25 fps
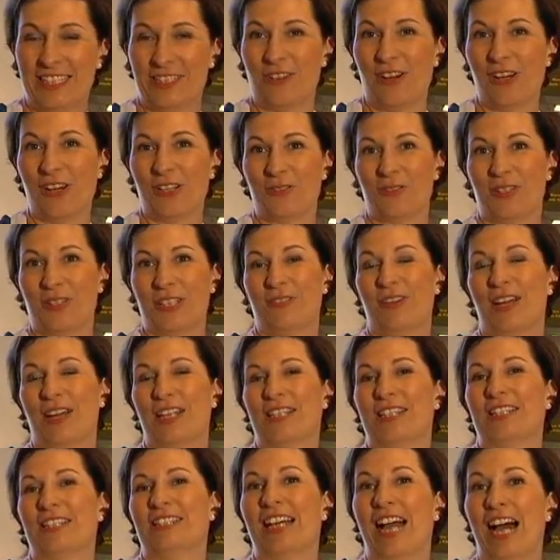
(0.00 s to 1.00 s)
kocht, oder ich war
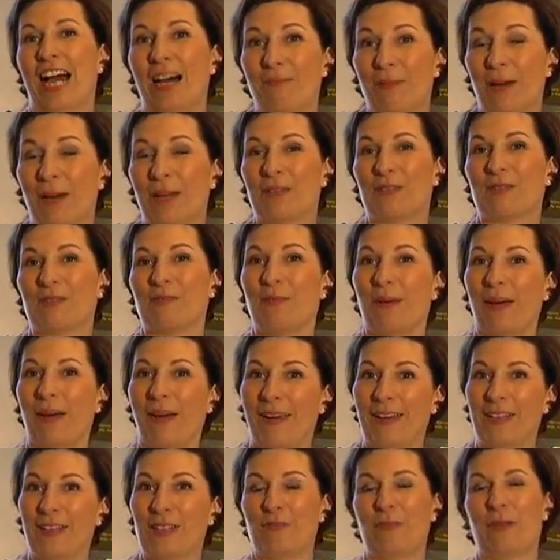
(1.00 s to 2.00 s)
jetzt in Japan zum
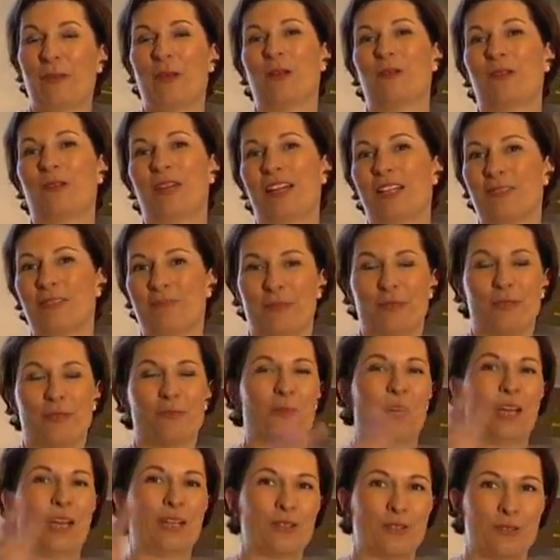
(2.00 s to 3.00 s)
Beispiel, und dann ist man so
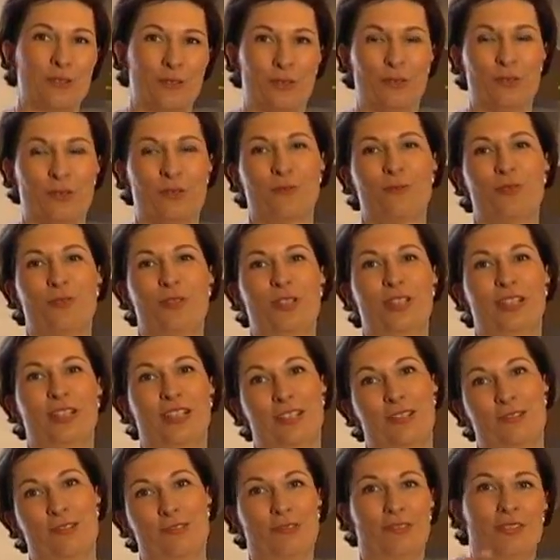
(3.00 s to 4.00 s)
einem ganz tollen
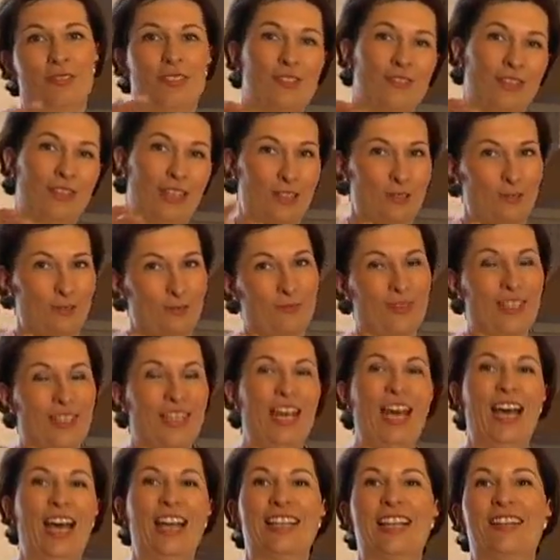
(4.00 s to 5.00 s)
Sushi-Restaurant, also,
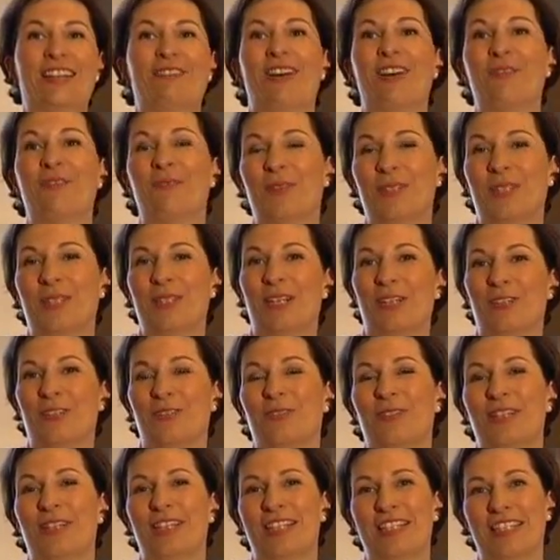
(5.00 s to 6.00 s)
dann macht man sich
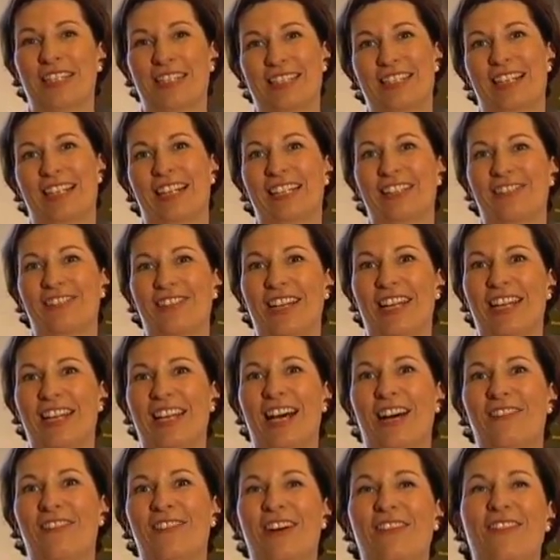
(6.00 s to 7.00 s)
natürlich Gedanken. Weil dann,
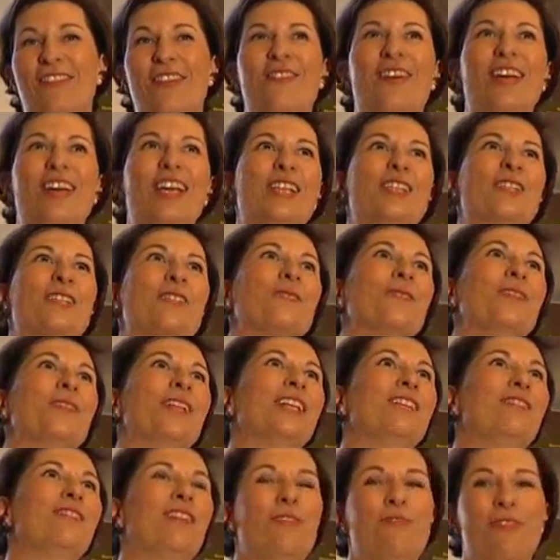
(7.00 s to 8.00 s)
aber wenn man jetzt so
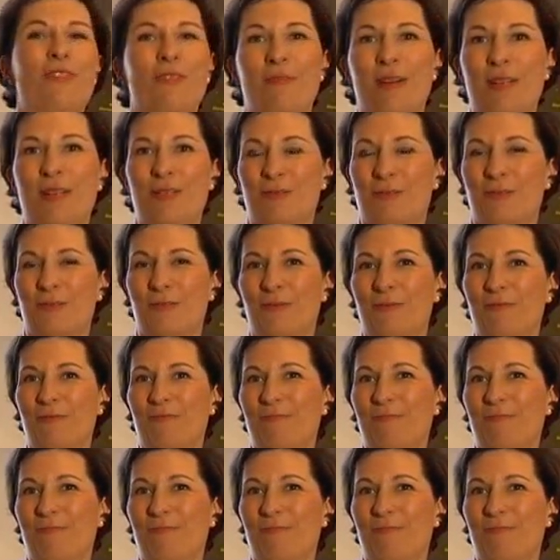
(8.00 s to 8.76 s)
irgendwie einfach mal so